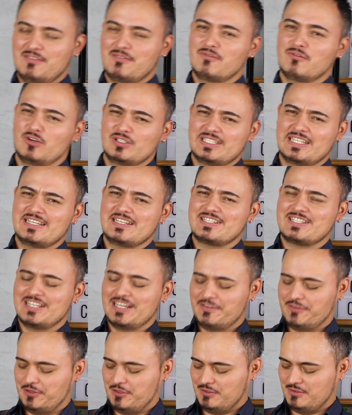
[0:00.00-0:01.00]
Bota
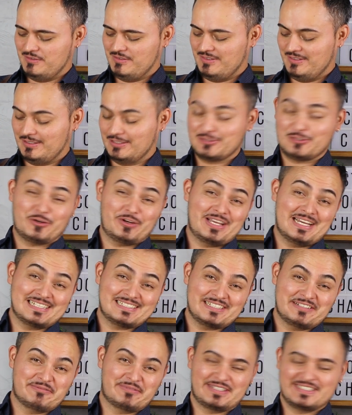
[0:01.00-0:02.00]
energia, viu? E sorria
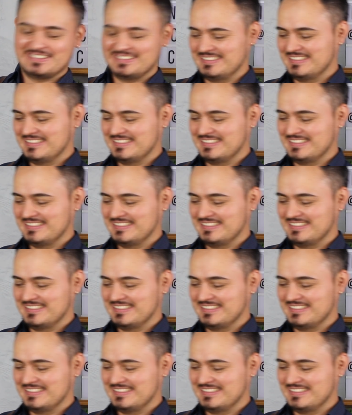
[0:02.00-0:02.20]
sempre.